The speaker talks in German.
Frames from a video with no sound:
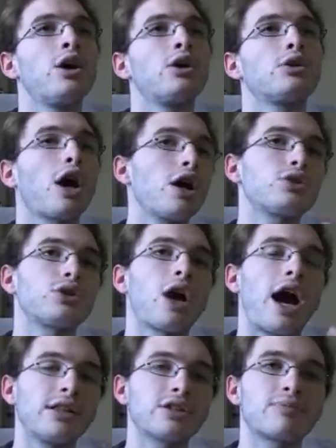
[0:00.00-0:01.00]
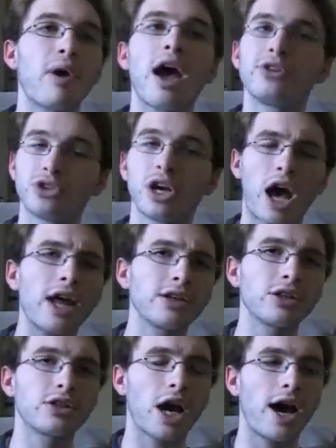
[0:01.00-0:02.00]
Da ist der Huntsman sehr
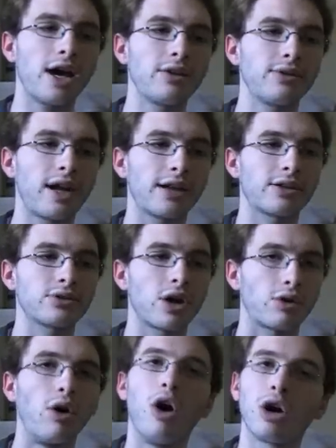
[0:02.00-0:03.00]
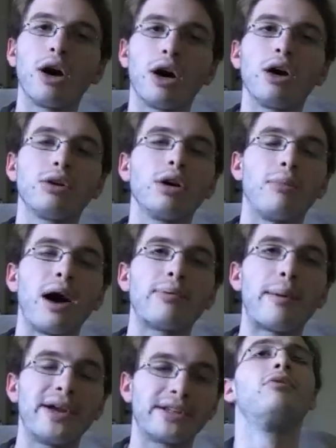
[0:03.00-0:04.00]
angetan und hat gesagt, oh, da, da mach
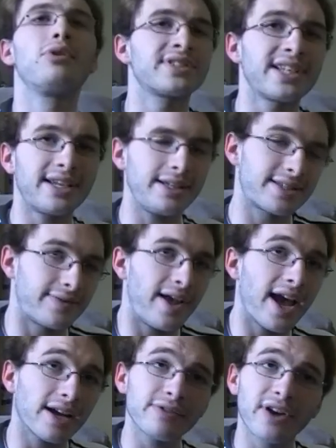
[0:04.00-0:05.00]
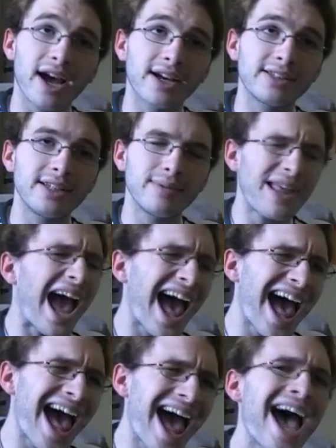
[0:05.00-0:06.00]
mal mit. Wo sind da die Zwerge, fragt ihr? Ja,
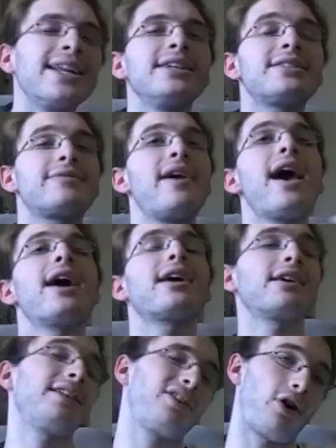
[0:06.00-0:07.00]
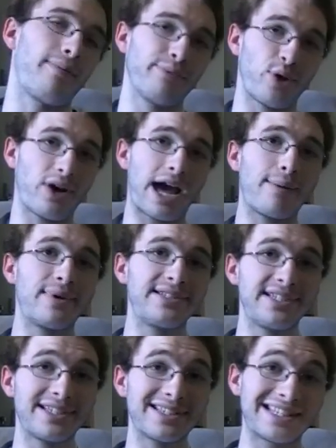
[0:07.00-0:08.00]
die Zwerge, die kommen noch. Aber
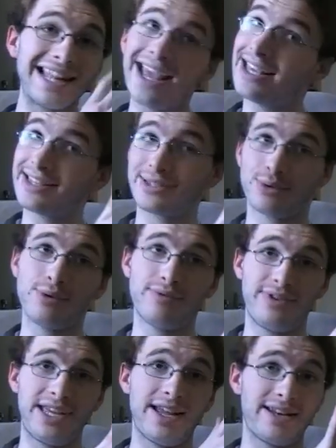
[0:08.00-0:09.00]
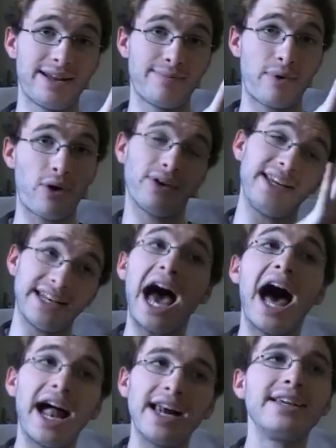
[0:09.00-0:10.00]
sie sind nicht so wie in dem
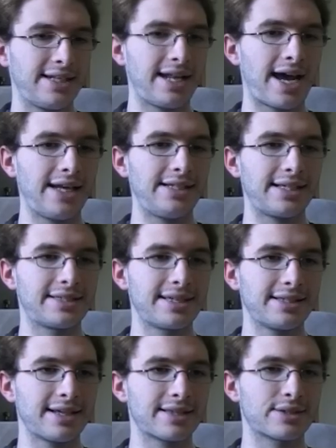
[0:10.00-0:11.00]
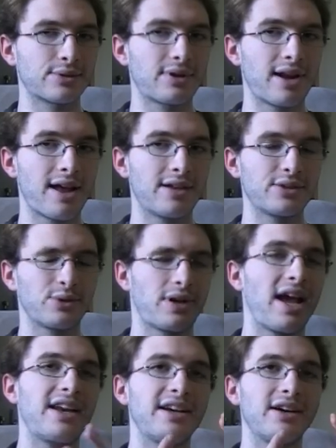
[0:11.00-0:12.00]
Originalen. Nein, das sind jetzt so, so
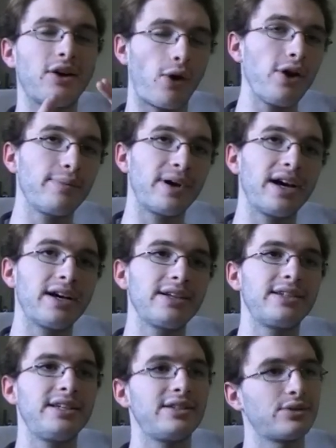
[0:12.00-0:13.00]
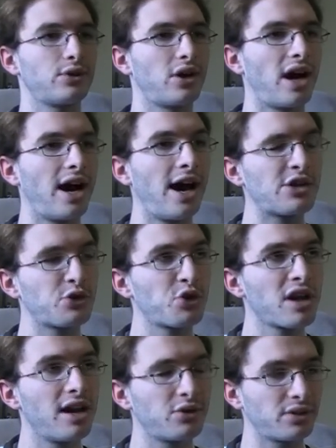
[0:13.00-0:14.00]
kleine Räuber, die so äh,
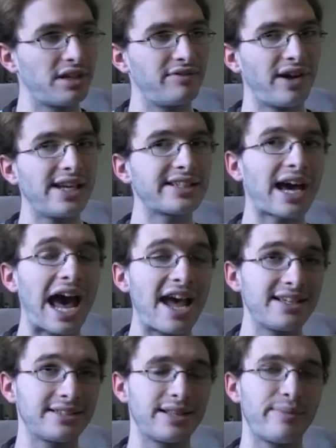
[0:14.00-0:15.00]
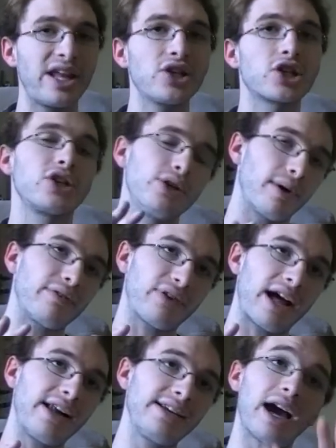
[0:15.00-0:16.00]
äh, durch den Wald reisende Menschen
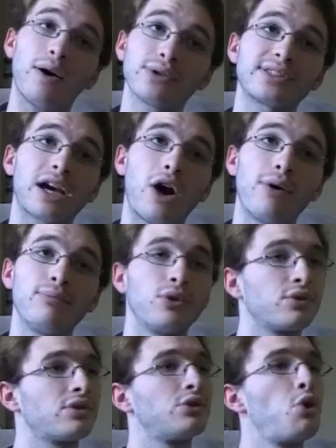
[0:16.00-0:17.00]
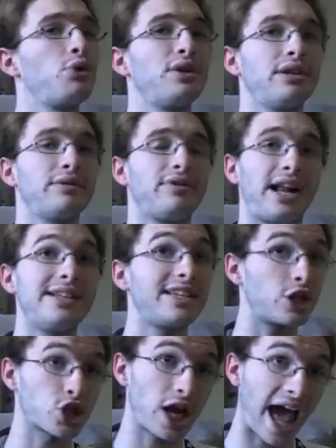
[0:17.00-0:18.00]
überfallen, ausrauben und nötigenfalls
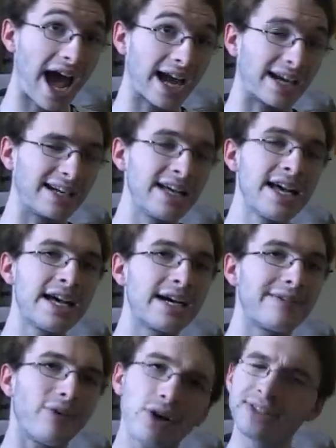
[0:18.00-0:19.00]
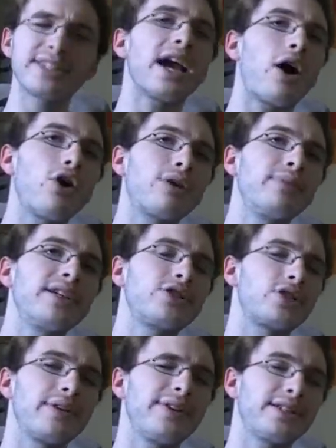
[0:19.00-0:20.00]
erschlagen. Wollen sie auch mit
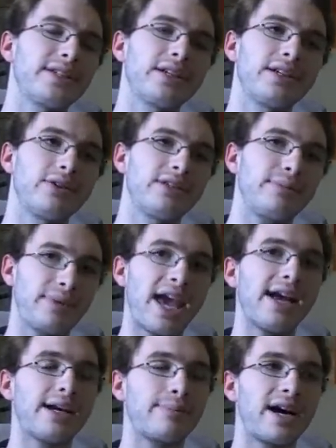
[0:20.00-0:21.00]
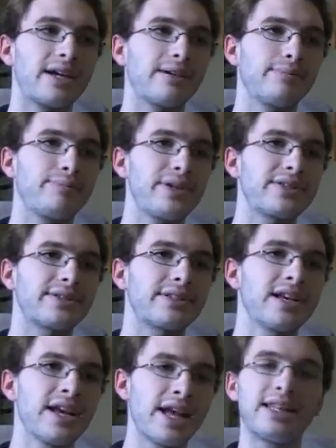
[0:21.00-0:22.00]
Schneewittchen und dem Jäger machen, bis
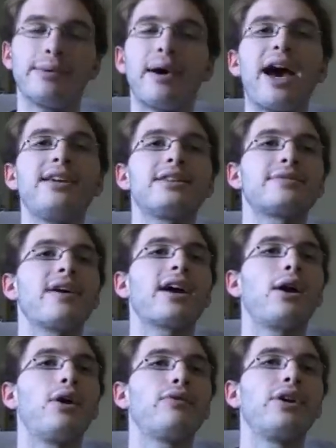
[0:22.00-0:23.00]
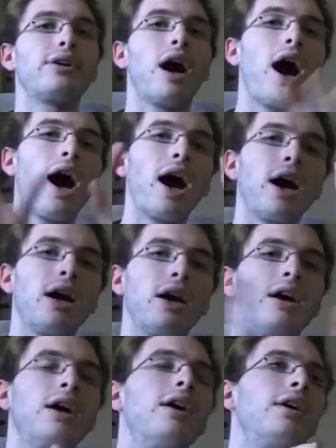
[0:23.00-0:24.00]
dem einen Zwerg auffällt,
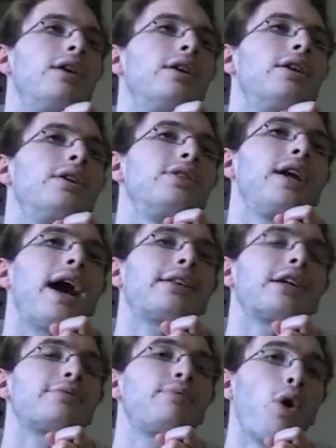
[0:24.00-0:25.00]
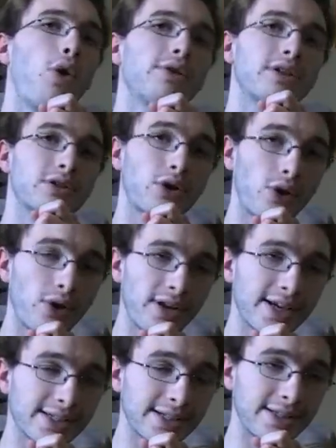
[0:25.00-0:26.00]
oh, sie hat das Blut des
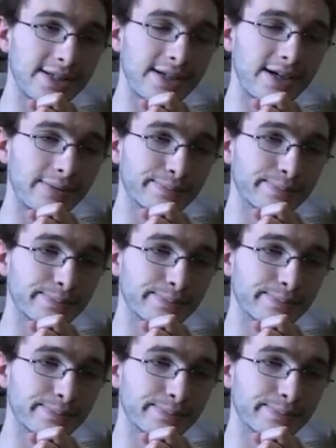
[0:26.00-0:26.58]
Königs in ihr.